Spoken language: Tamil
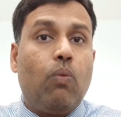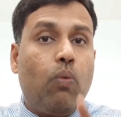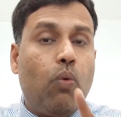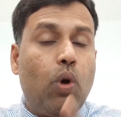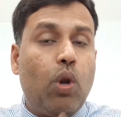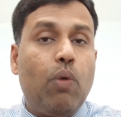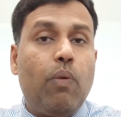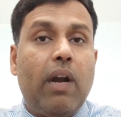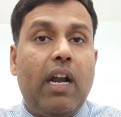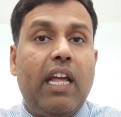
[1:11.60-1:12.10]

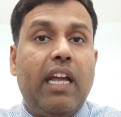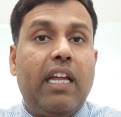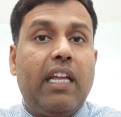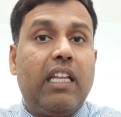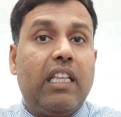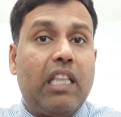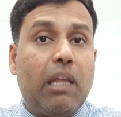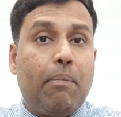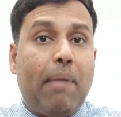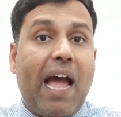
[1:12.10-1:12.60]
ஒருவேளை
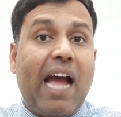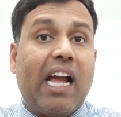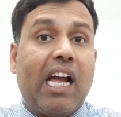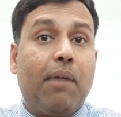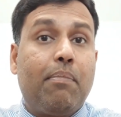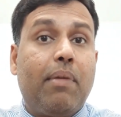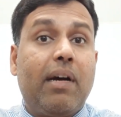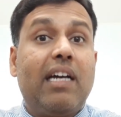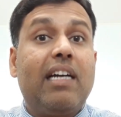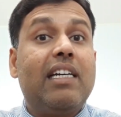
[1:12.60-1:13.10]
இந்த
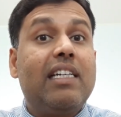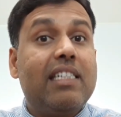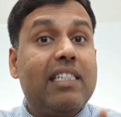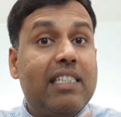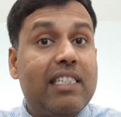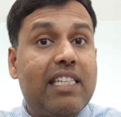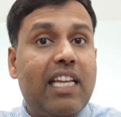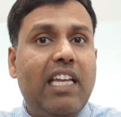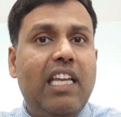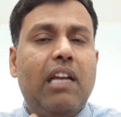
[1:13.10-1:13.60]
பேக்கப்பை
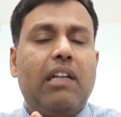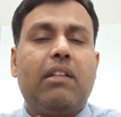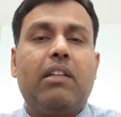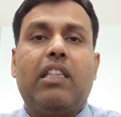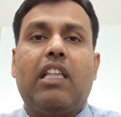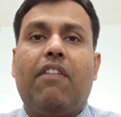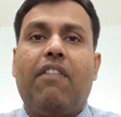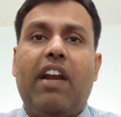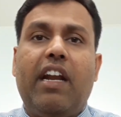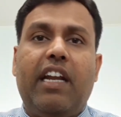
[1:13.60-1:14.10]
செய்ய
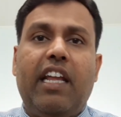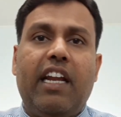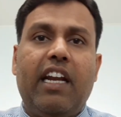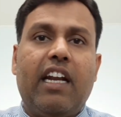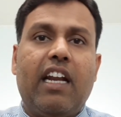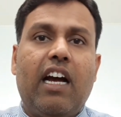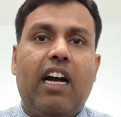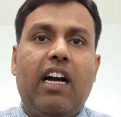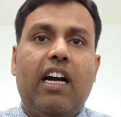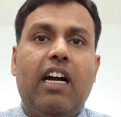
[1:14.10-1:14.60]

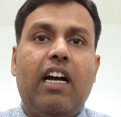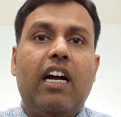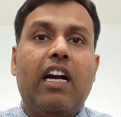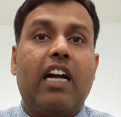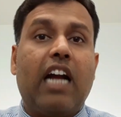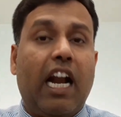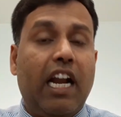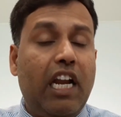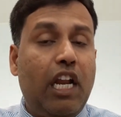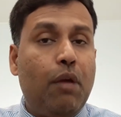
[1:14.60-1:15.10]
தவறிட்டிங்கன்னா
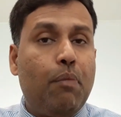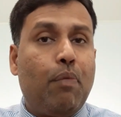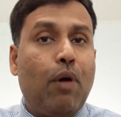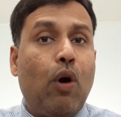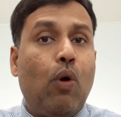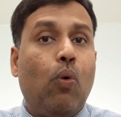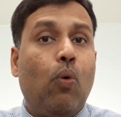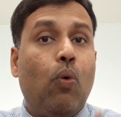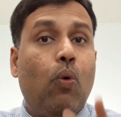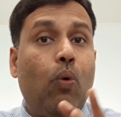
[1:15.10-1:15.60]

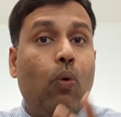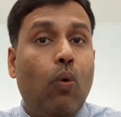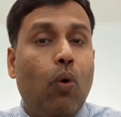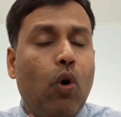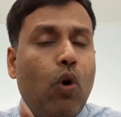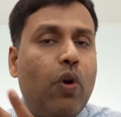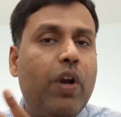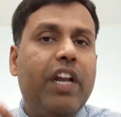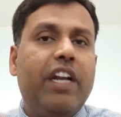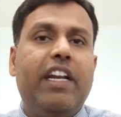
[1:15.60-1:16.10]
கண்டிப்பாக
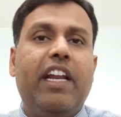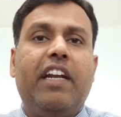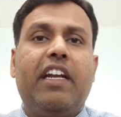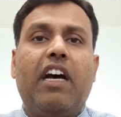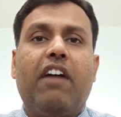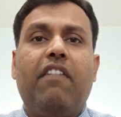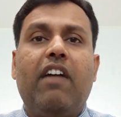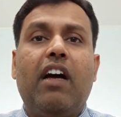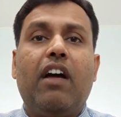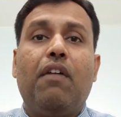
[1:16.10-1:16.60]
உங்களுடைய
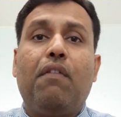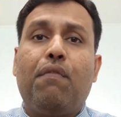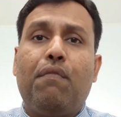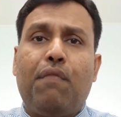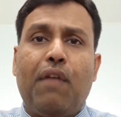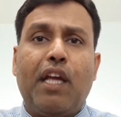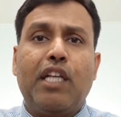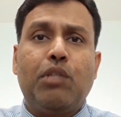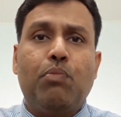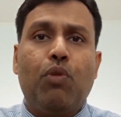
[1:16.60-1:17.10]
டேட்டாவை
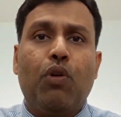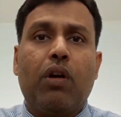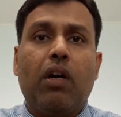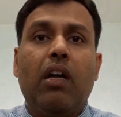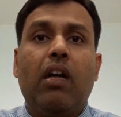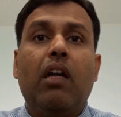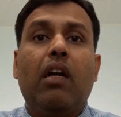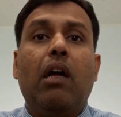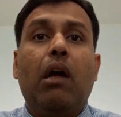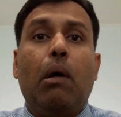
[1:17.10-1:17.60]
ஃபேஸ்புக்
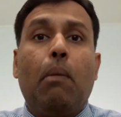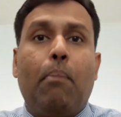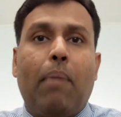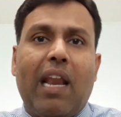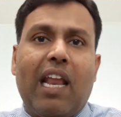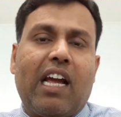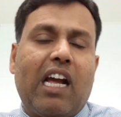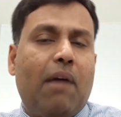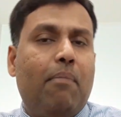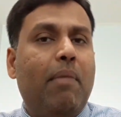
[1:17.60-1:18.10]

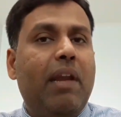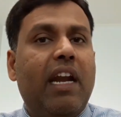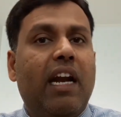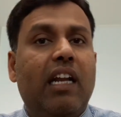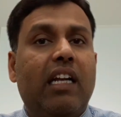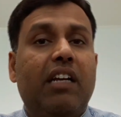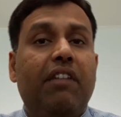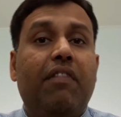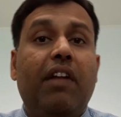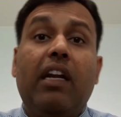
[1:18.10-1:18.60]
பல
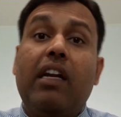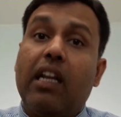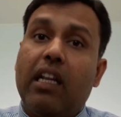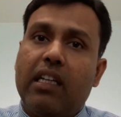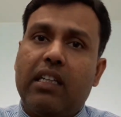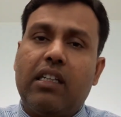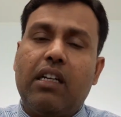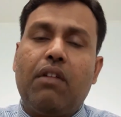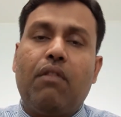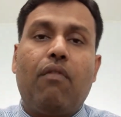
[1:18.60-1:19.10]
கம்பெனிகளுக்கு
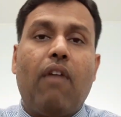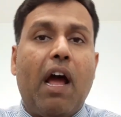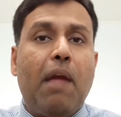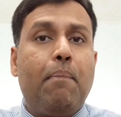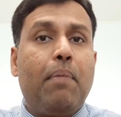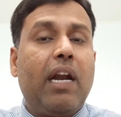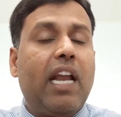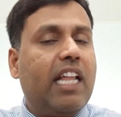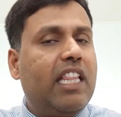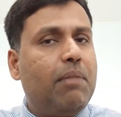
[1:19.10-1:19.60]
விற்கிறதுக்கு
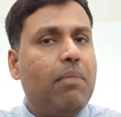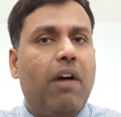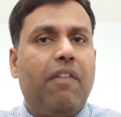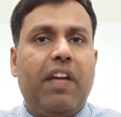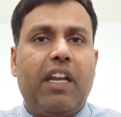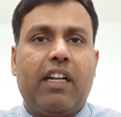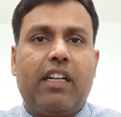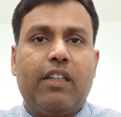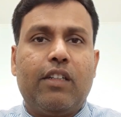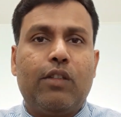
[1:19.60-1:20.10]
வாய்ப்புகள் அதிகமாகவே
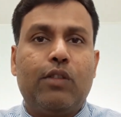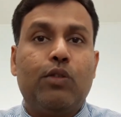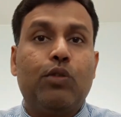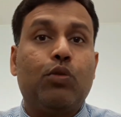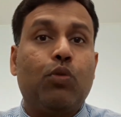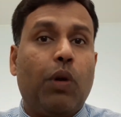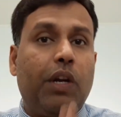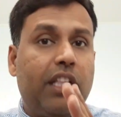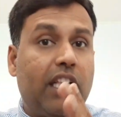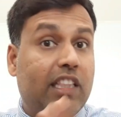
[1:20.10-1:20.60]
இருக்குது
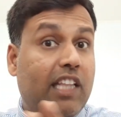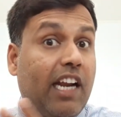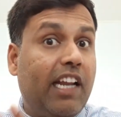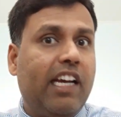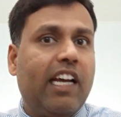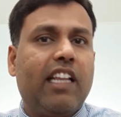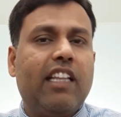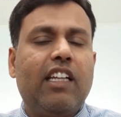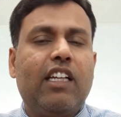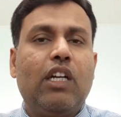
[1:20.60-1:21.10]
ஸோ இதை
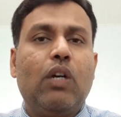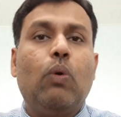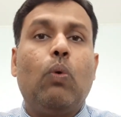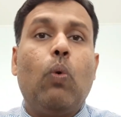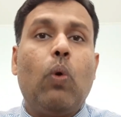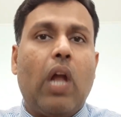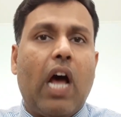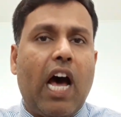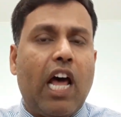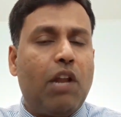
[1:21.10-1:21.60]
தடுக்கிறதுக்கு
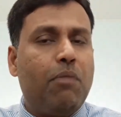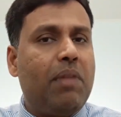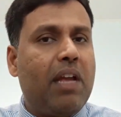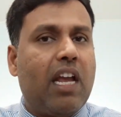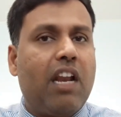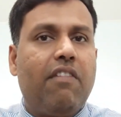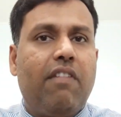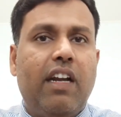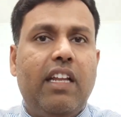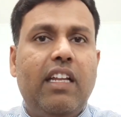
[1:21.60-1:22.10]
ஒரு
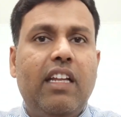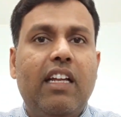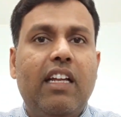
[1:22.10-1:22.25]
அருமையான வழி